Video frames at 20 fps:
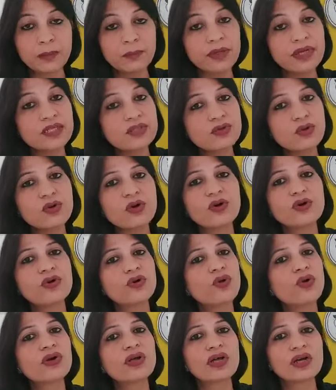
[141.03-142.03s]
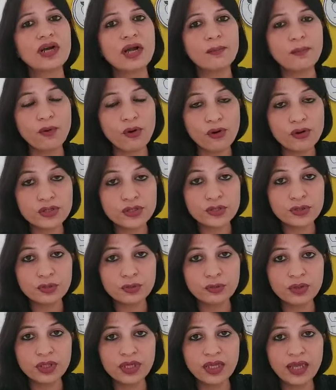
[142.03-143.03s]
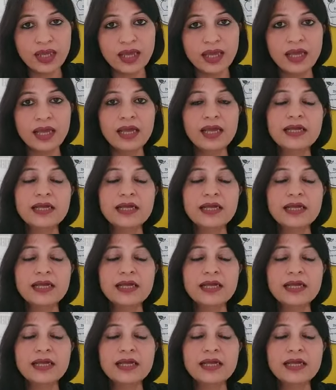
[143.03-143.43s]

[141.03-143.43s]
पर इसको कंट्रोल करना बहुत ज़रूरी है